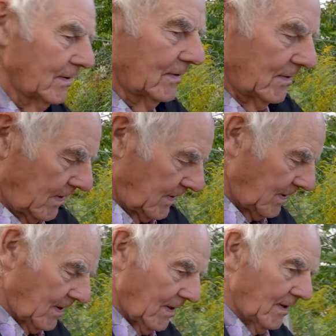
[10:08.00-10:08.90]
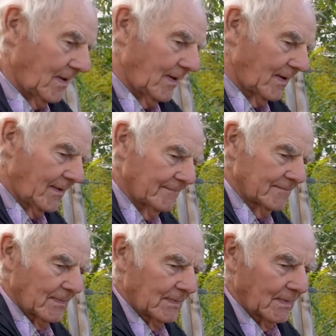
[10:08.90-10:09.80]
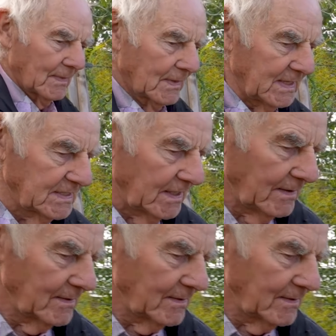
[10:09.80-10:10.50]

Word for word: das war, welche war das? Diese